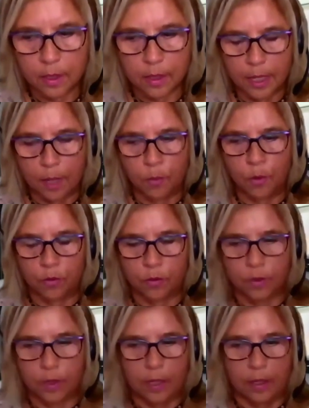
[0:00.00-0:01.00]

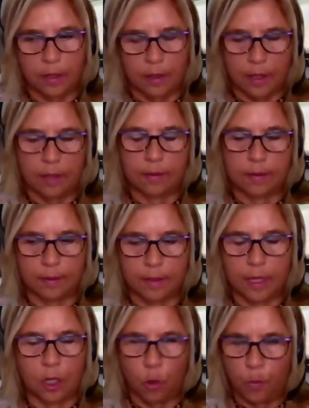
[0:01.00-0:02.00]
digamos, e, e, es,
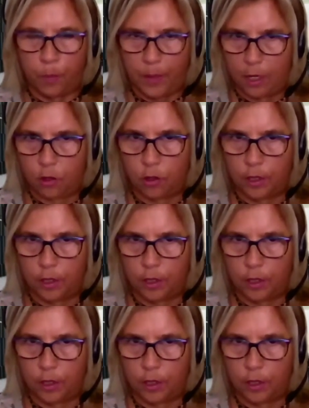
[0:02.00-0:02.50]
es complejo